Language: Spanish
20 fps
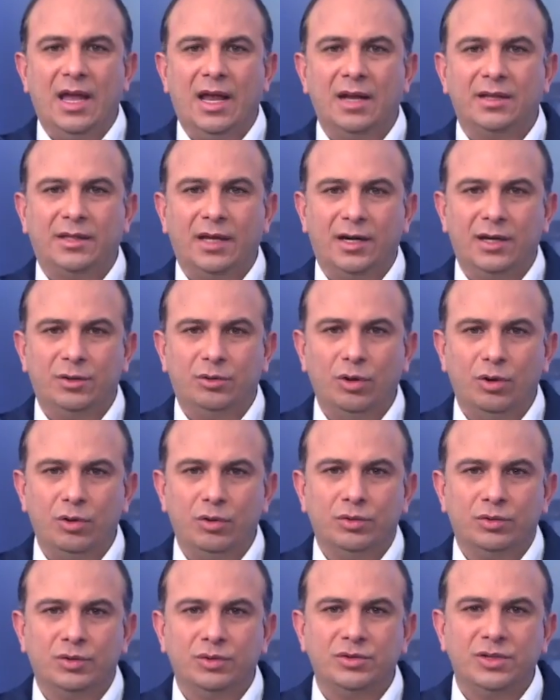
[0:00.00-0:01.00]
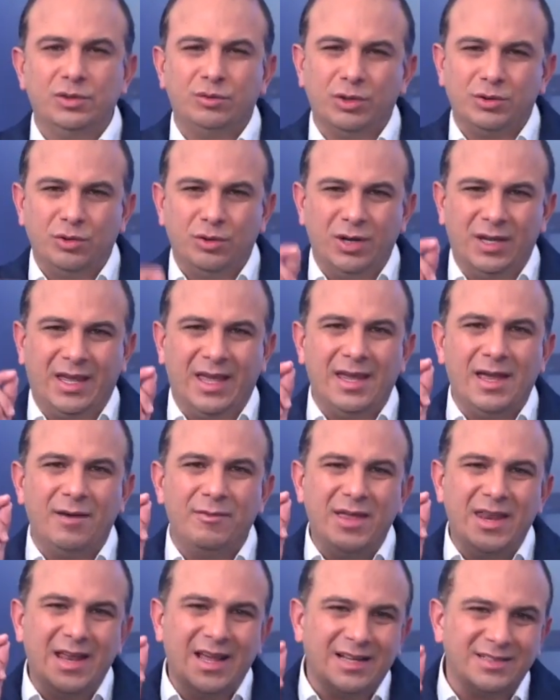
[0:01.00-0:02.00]
el territorio. Son situaciones que ya
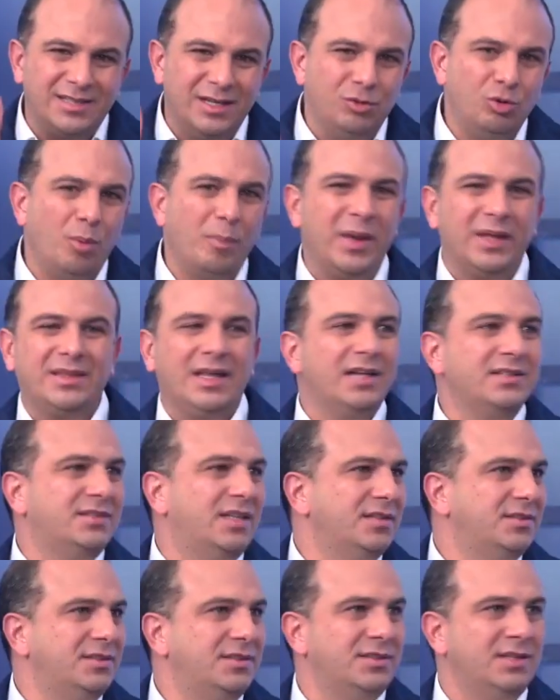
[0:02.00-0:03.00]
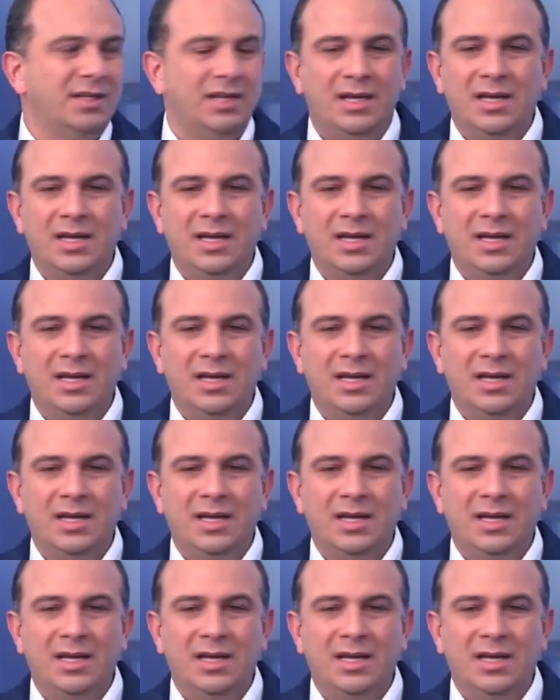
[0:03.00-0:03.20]
vienen haciendo metástasis.